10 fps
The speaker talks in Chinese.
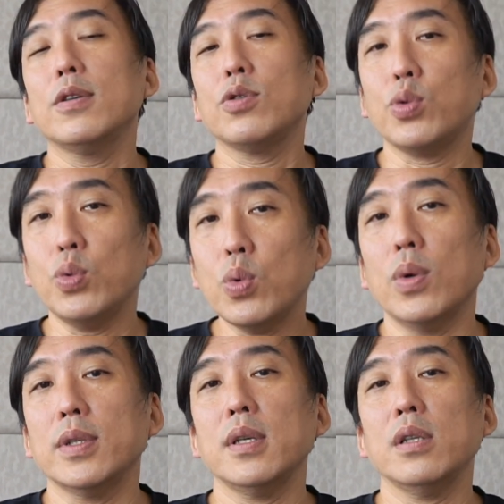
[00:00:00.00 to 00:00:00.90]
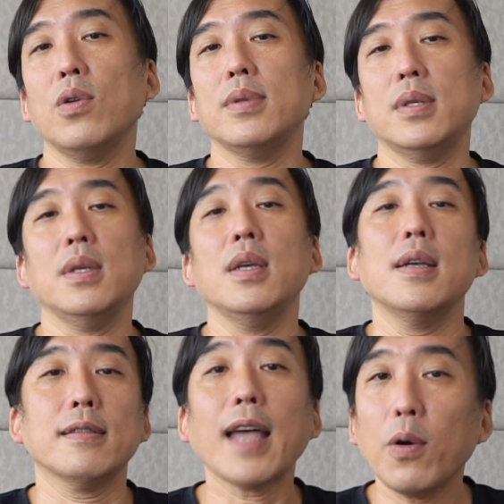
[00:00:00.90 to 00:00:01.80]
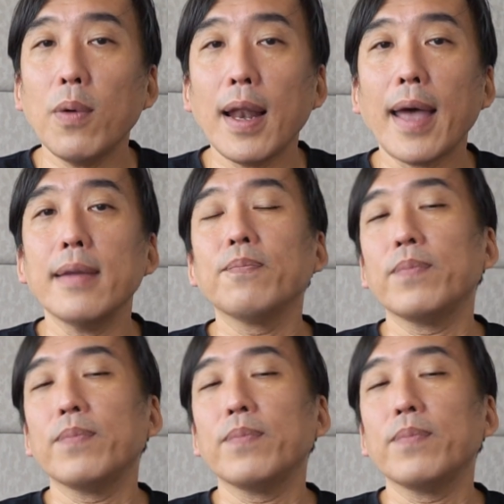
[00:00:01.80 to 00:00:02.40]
蔬果这些东西带回来，